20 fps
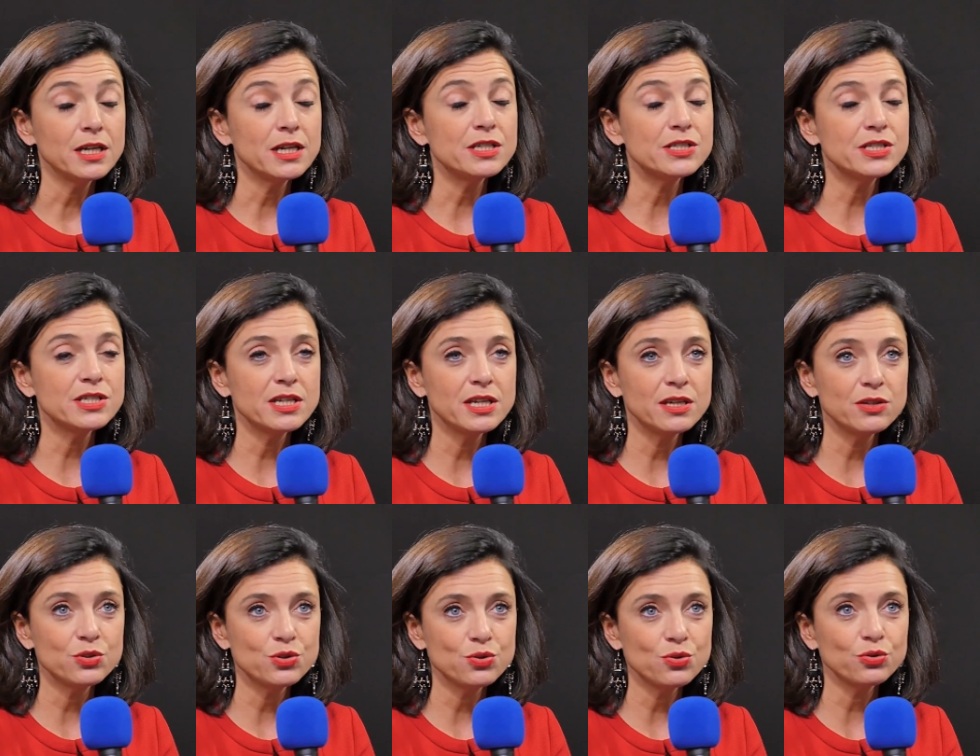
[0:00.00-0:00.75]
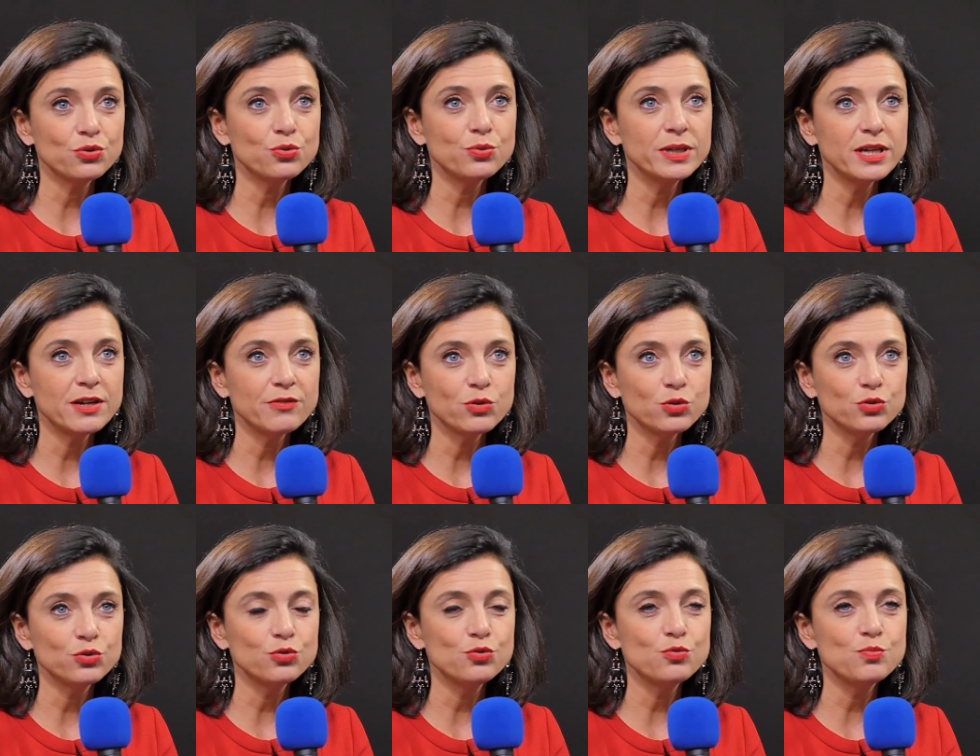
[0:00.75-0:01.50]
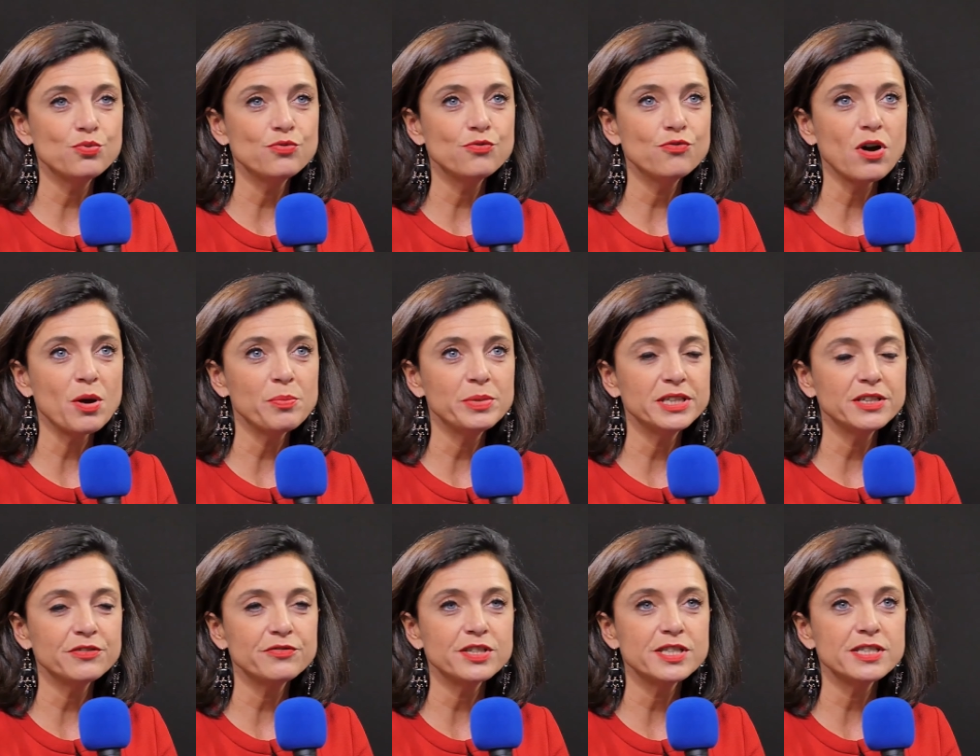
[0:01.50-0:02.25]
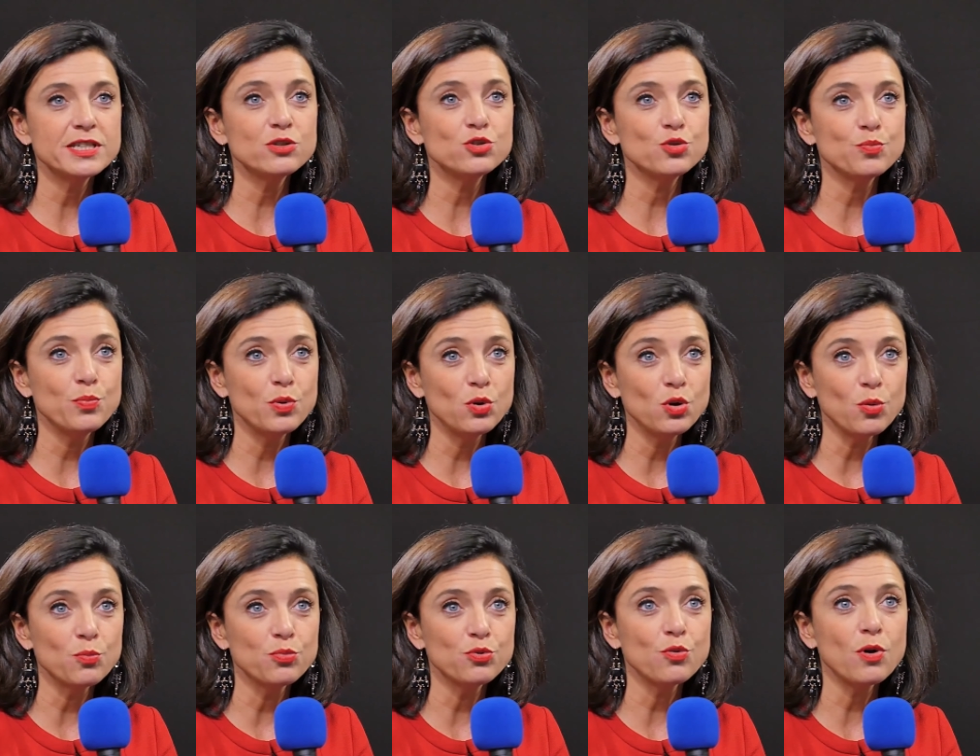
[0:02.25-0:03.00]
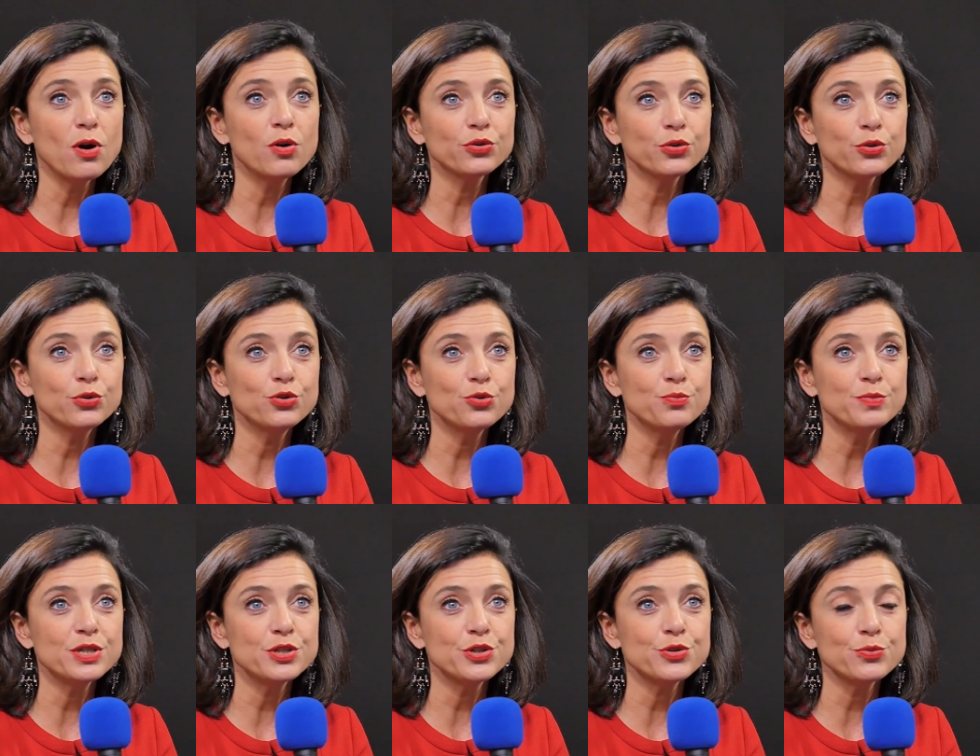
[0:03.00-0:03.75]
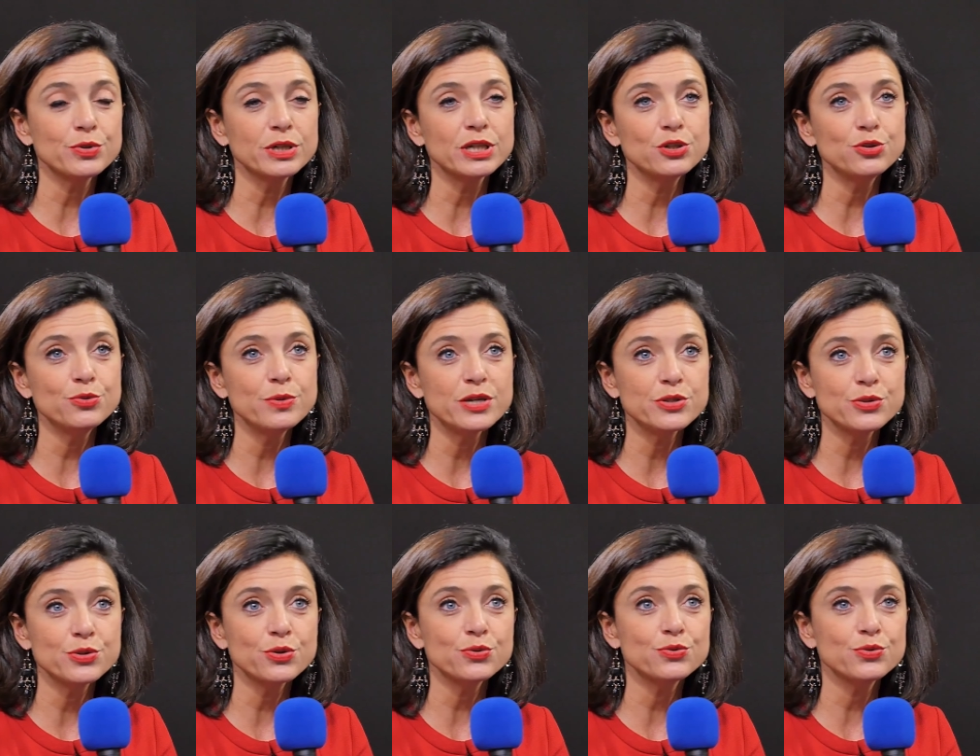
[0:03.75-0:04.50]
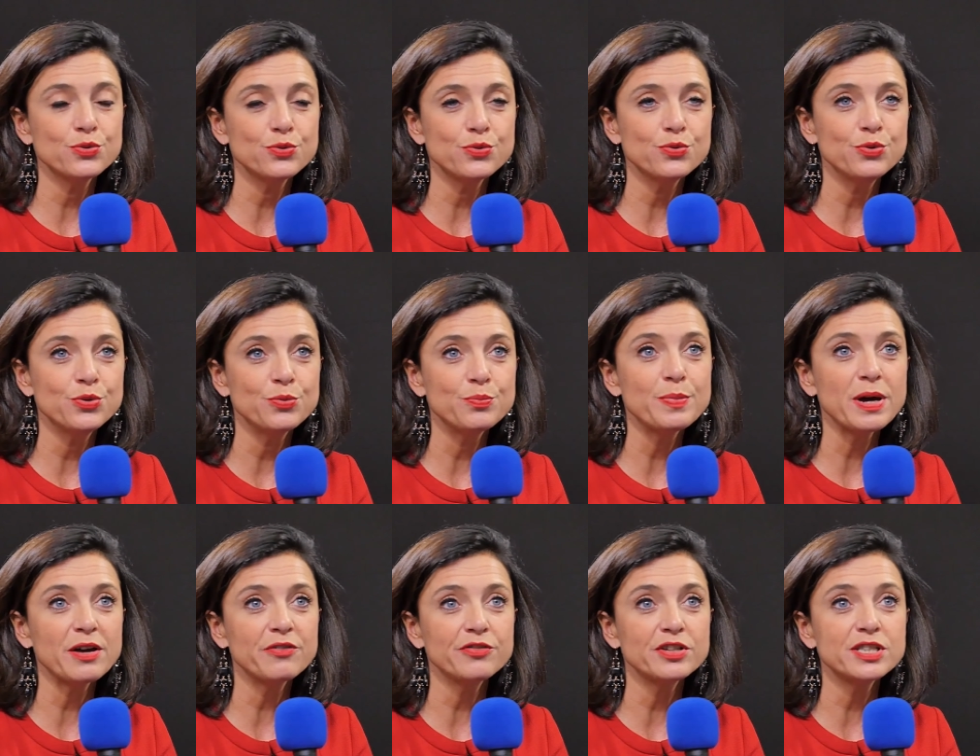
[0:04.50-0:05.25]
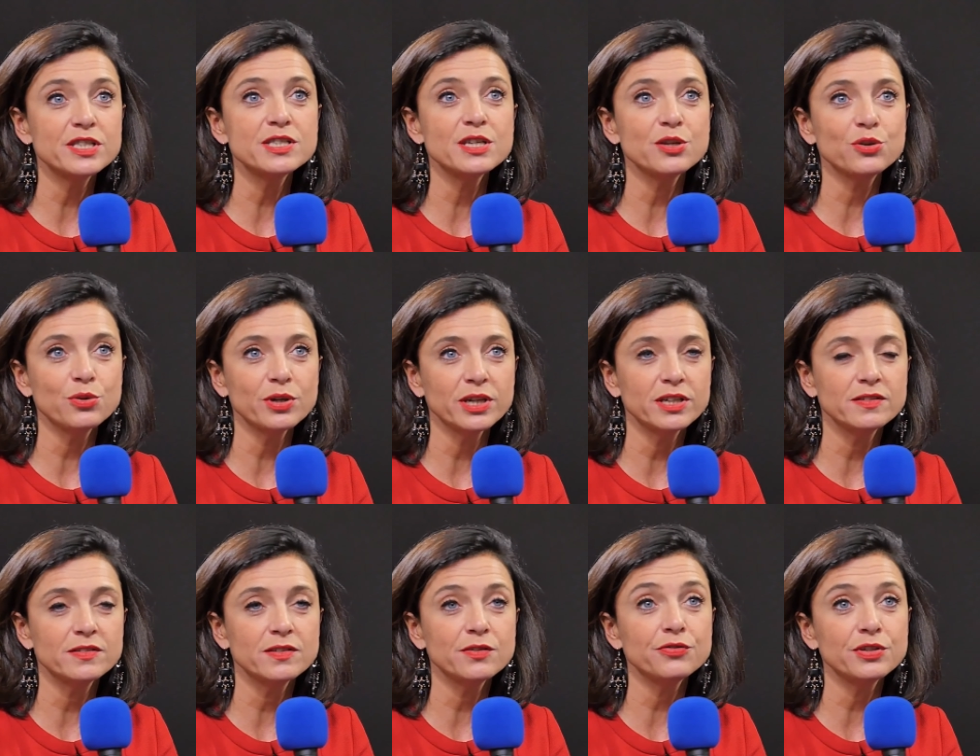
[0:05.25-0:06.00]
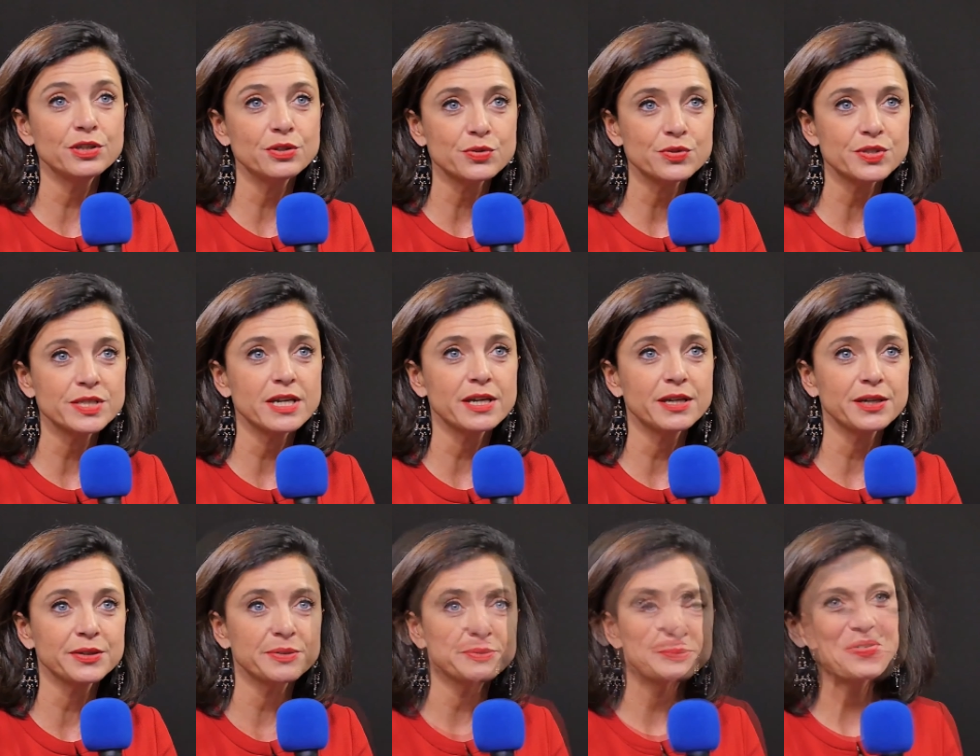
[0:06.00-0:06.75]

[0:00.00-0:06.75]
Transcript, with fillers: et c'est surtout et avant tout pouvoir bénéficier du pôle emploi entre deux missions qui lui assure du coup une parfaite sécurité financière.